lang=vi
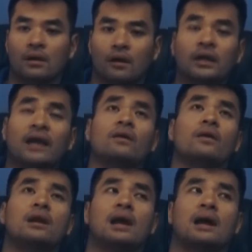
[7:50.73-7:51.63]
có thể
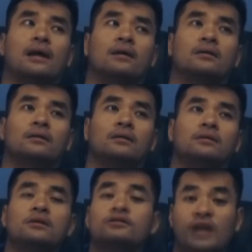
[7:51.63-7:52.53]
nói là
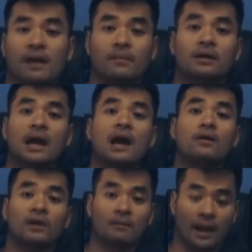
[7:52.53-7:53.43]
nước tràn bờ đê
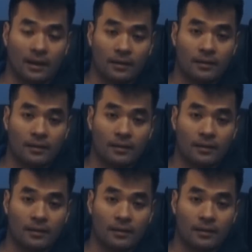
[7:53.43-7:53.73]
luôn các bạn